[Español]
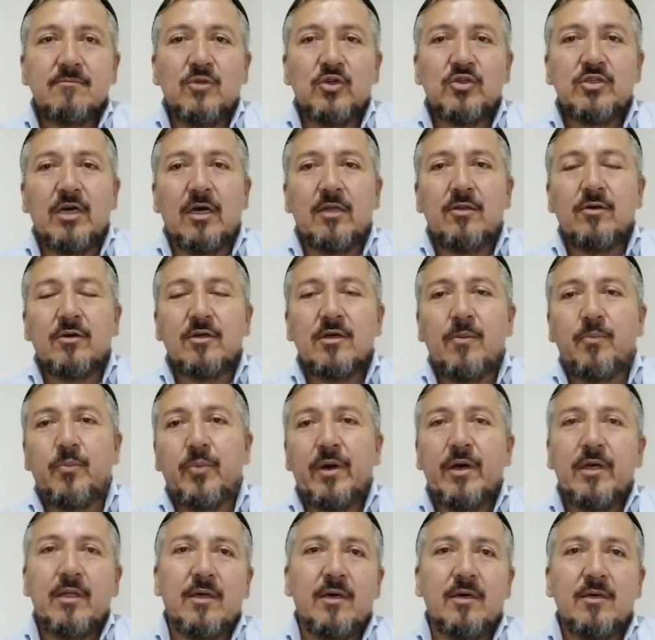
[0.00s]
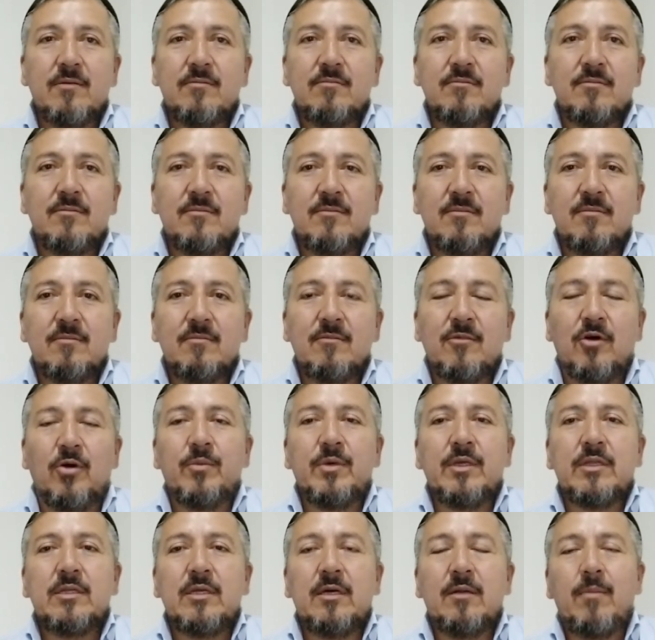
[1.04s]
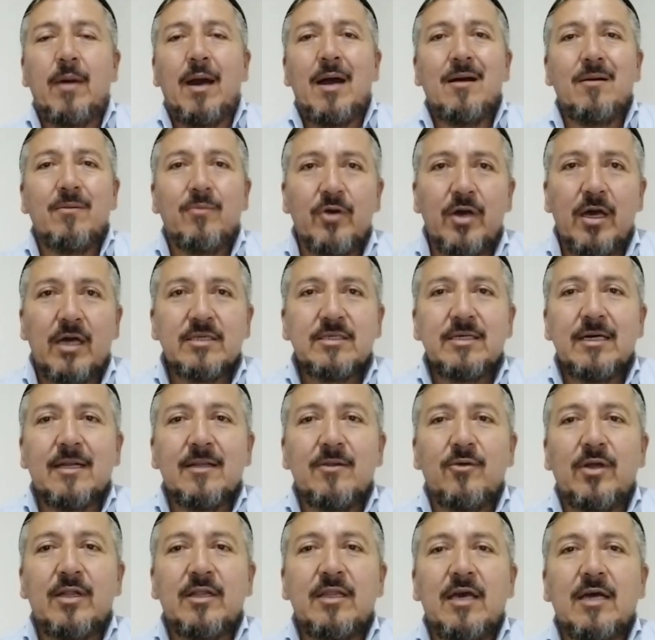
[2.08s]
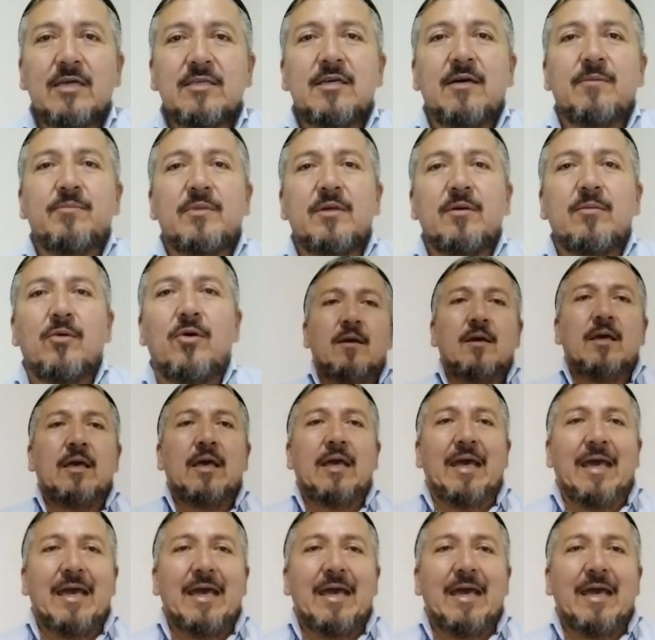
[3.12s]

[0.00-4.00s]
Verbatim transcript: o sea, no se puede omitir, ah, voy a hacerlo el día séptimo.